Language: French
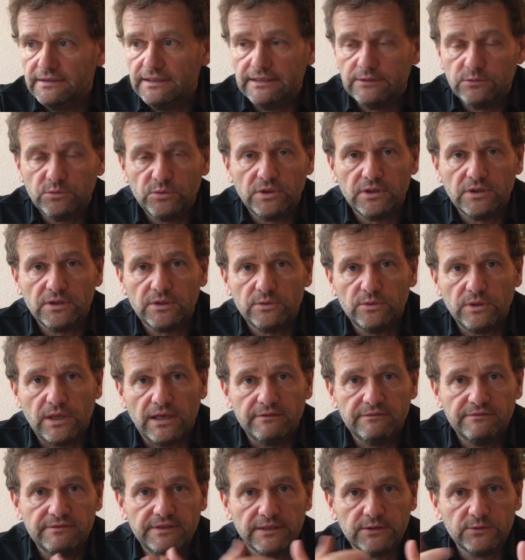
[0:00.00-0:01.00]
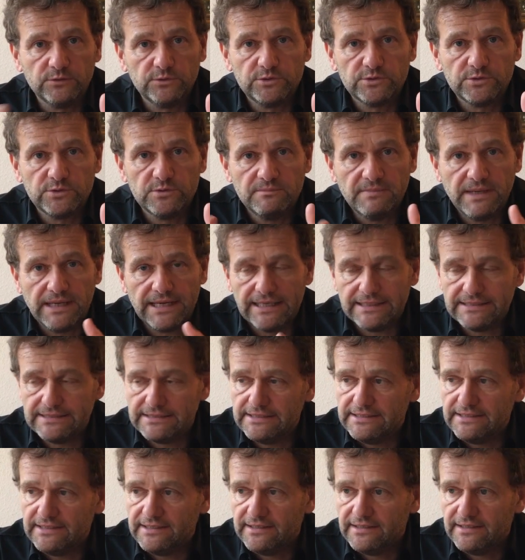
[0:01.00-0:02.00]
détruire un virus, une
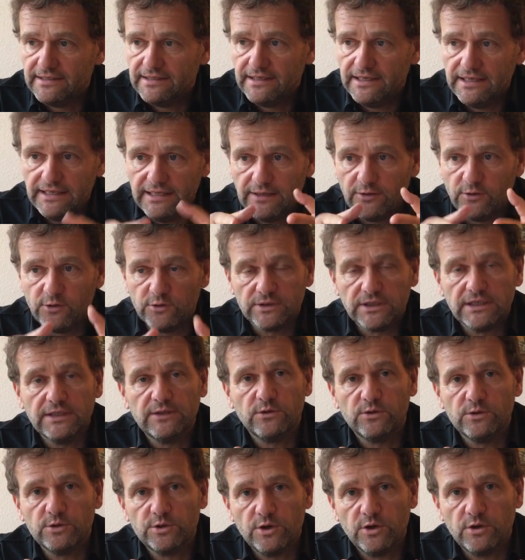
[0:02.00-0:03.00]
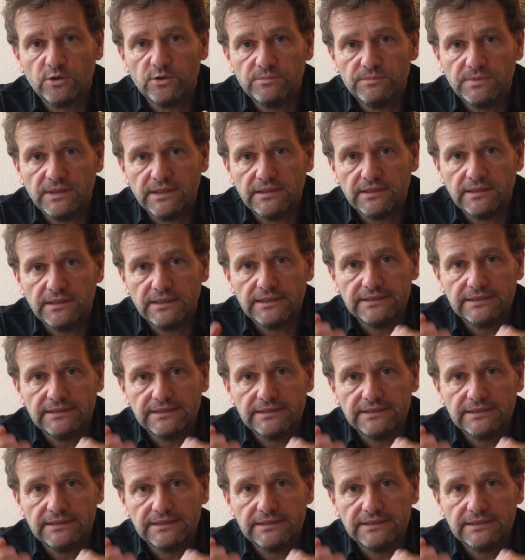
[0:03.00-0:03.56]
maladie, et y rentrer dans le corps humain.